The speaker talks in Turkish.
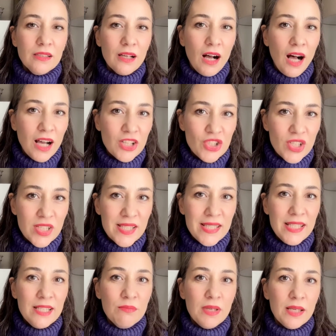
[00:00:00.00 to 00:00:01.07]

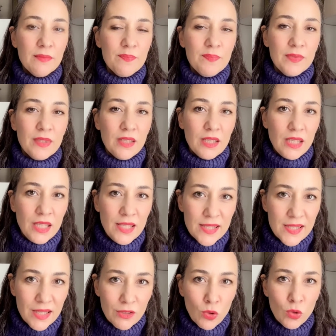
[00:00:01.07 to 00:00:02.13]
acizliğimi,
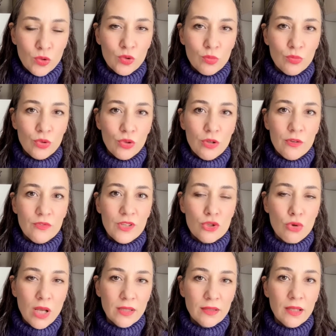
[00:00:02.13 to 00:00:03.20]
insan olduğumu ve şu
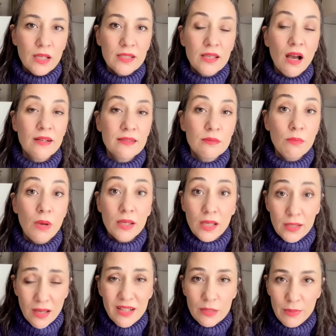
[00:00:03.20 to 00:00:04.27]
anda yardıma
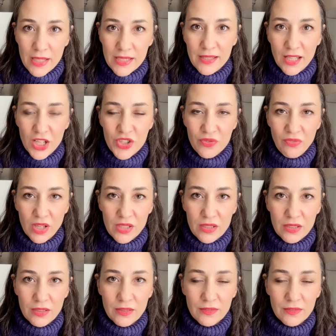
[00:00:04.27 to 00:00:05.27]
yardıma ihtiyacım var.